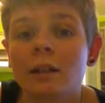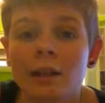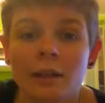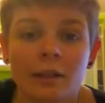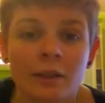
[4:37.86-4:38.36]

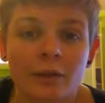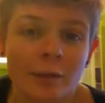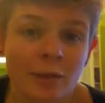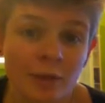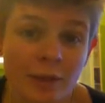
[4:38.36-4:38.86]
ja, das
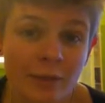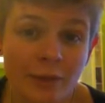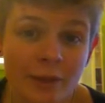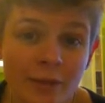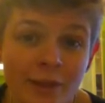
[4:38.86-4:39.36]
wäre mir zu
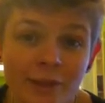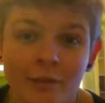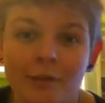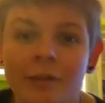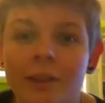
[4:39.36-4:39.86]
nervig
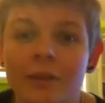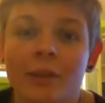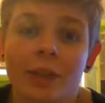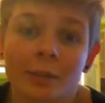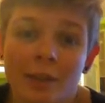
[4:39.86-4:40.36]
gewesen und
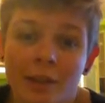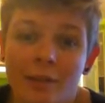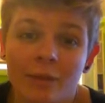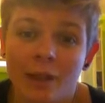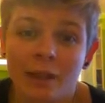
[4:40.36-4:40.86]
deswegen habe ich halt
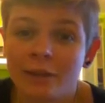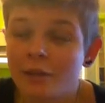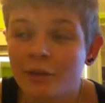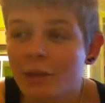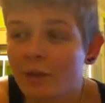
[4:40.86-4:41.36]
einfach alles
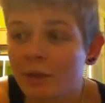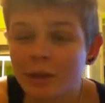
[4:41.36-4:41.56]
hingeschickt,